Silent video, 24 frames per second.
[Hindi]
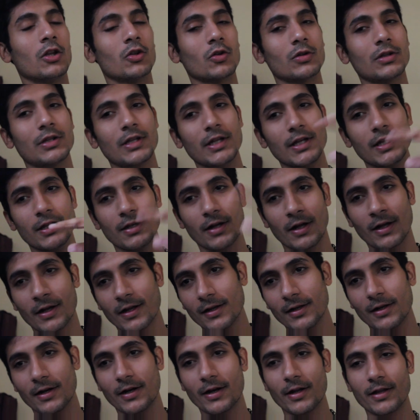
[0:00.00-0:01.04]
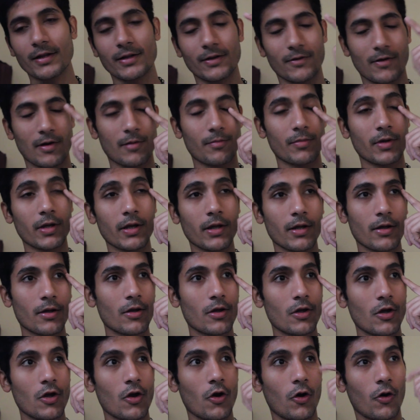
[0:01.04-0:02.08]
तो तीन अंकल खड़े थे वहाँ पे
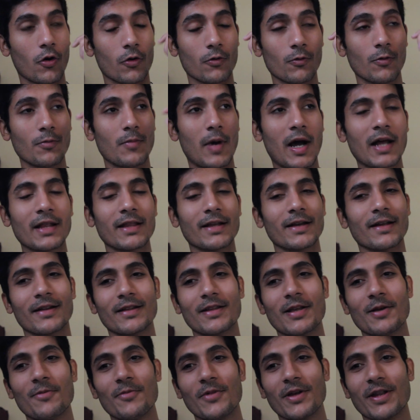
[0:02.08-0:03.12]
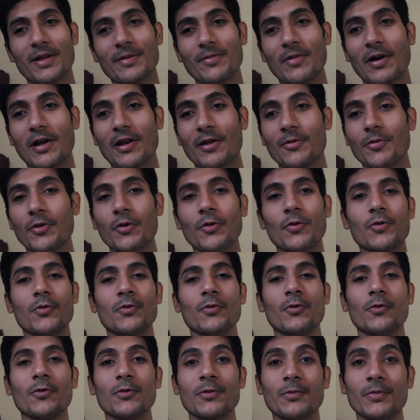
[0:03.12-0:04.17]
और वो बात कर रहे थे मेरे बारे में
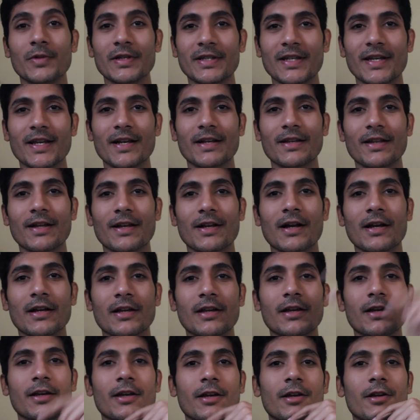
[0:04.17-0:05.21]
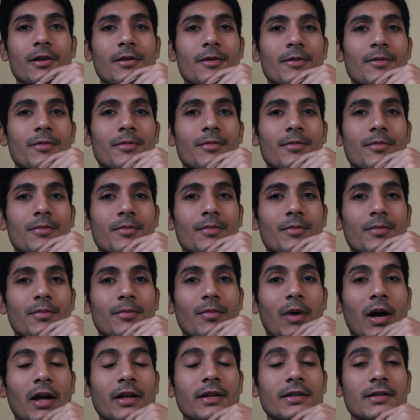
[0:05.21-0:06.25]
उन उनमें से एक ने कहा कि
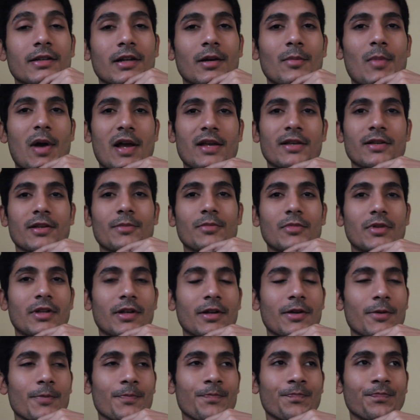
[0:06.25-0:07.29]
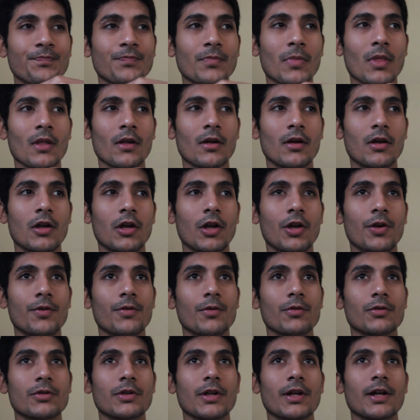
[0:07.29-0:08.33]
भाई इसका बाइसेप देख
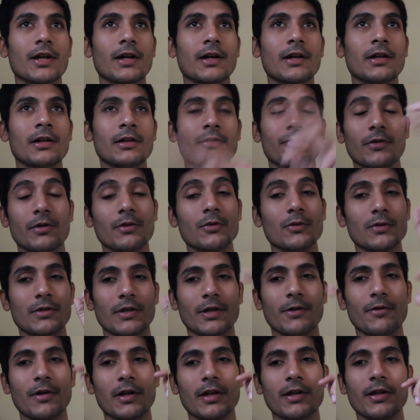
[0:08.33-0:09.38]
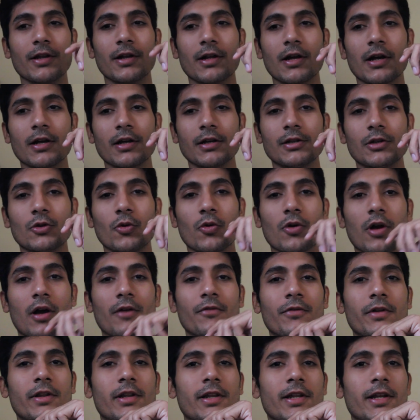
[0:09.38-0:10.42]
फिर उसने कहा फिर दूसरे वाले ने कहा कि ये तो
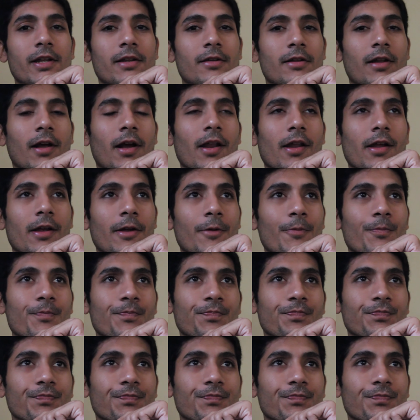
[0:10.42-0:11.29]
काफ़ी लीन लग रहा है